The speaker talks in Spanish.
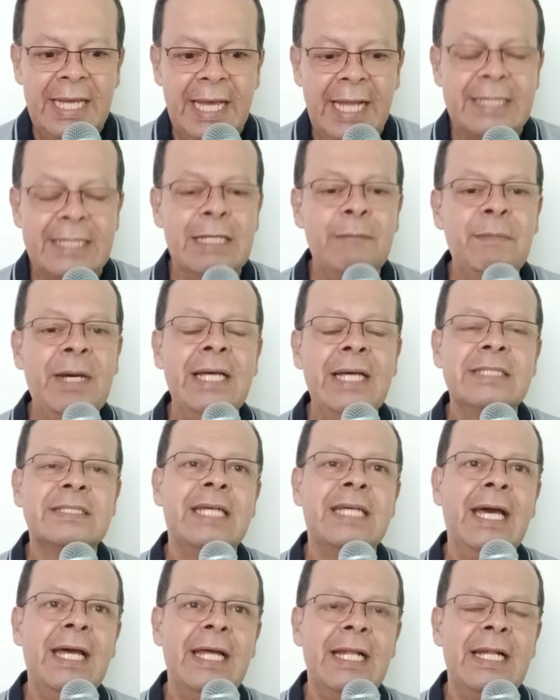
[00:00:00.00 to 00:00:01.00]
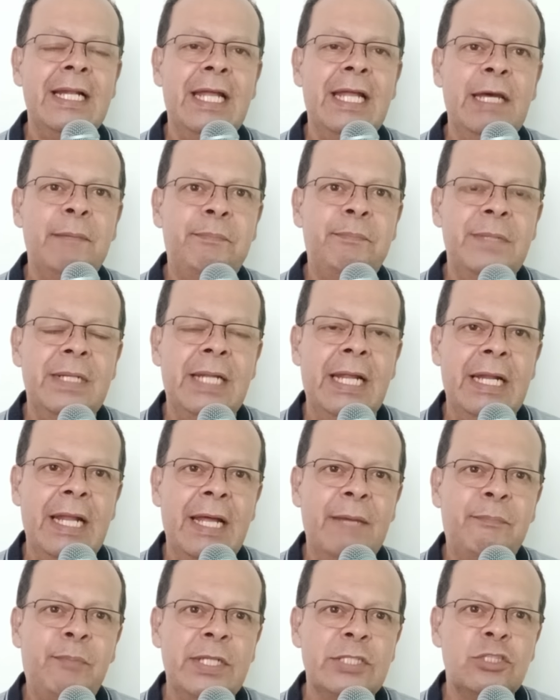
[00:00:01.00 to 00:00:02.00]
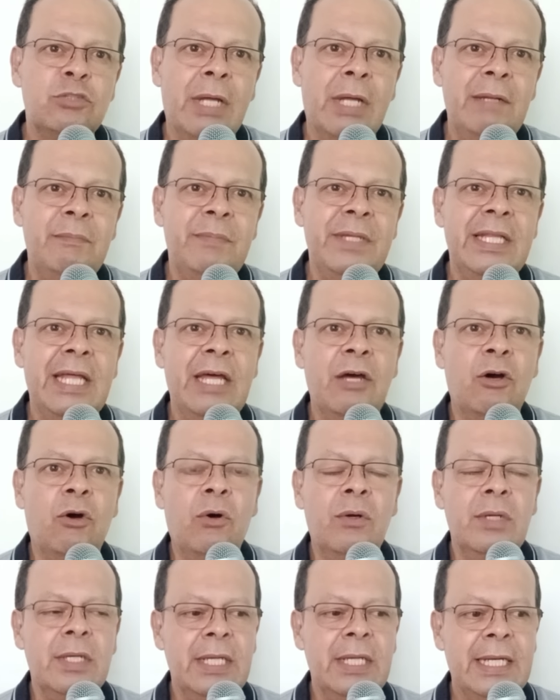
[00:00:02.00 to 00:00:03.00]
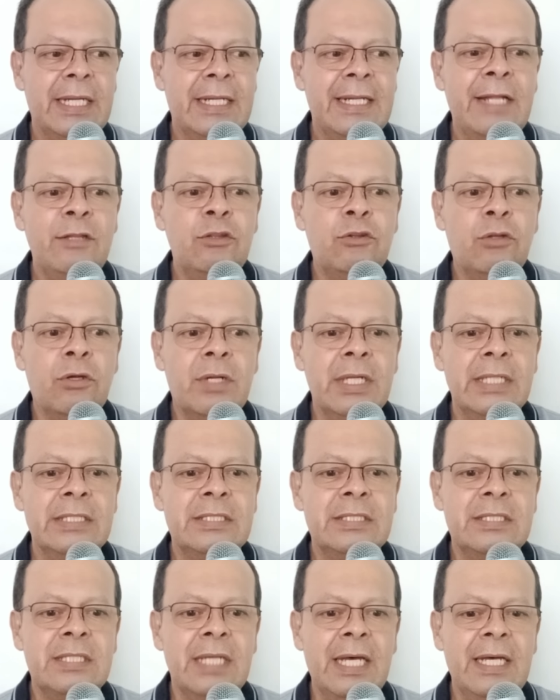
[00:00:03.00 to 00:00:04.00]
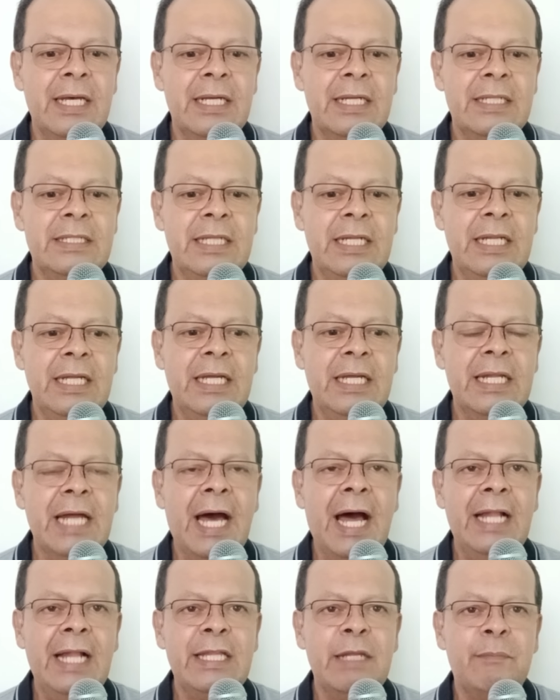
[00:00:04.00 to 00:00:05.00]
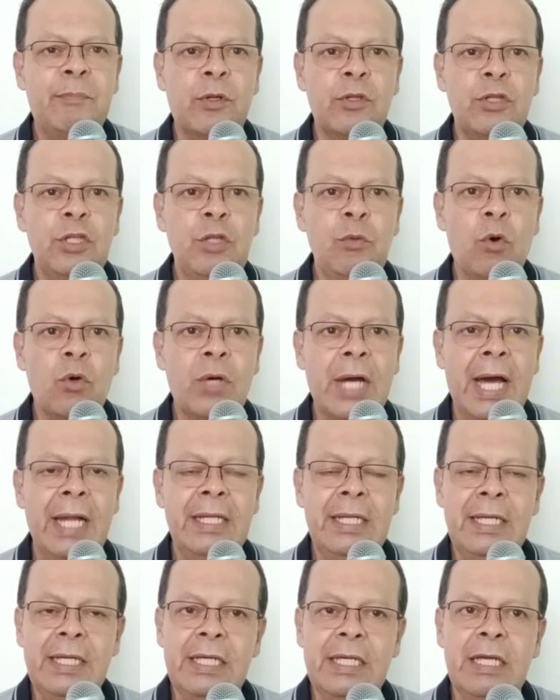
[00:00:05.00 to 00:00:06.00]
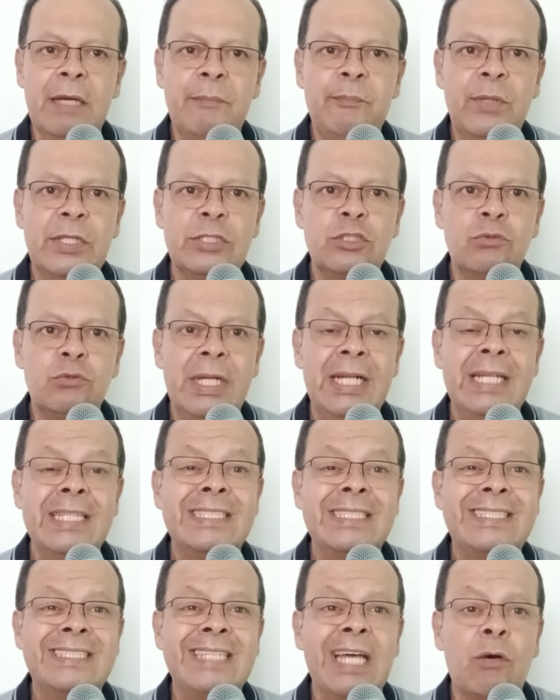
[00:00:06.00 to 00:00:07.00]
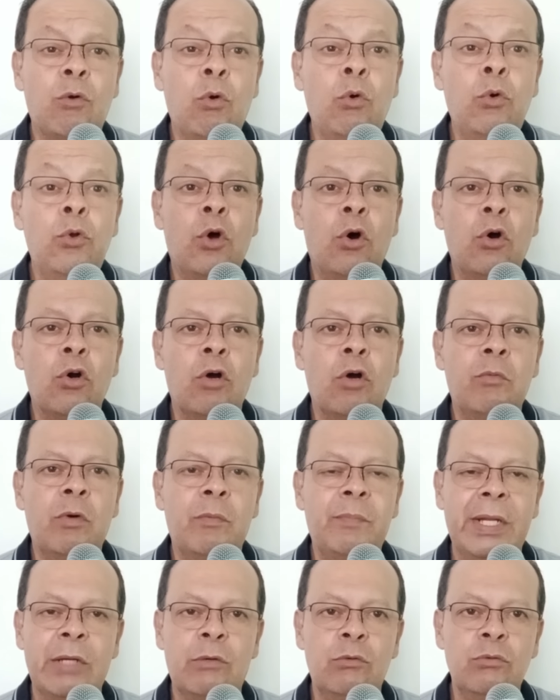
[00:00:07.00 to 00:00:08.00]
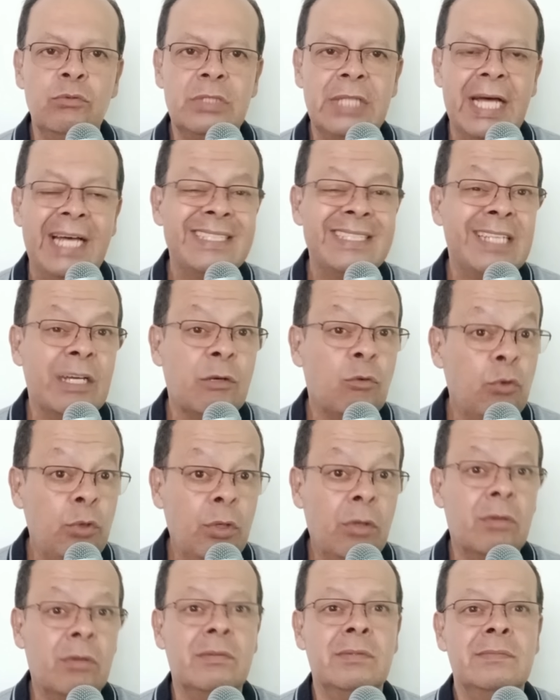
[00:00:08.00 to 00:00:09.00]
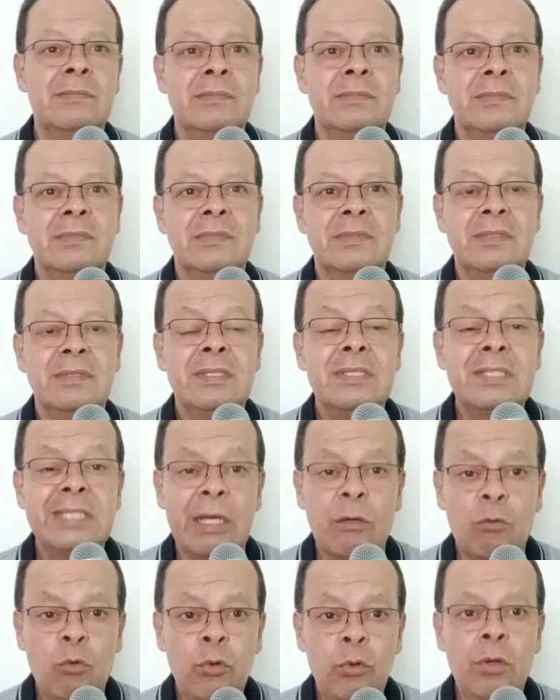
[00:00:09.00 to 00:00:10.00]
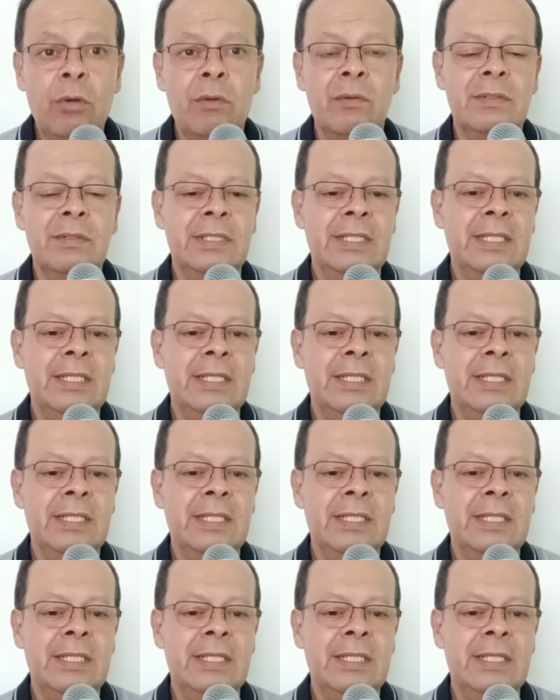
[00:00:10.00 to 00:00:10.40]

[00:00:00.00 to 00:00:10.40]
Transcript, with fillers: El tema es que le, he puesto al video, Hernán Torres eh, dirigirá al Deportivo Cali y he puesto el seguro como pregunta, seguro, seguro.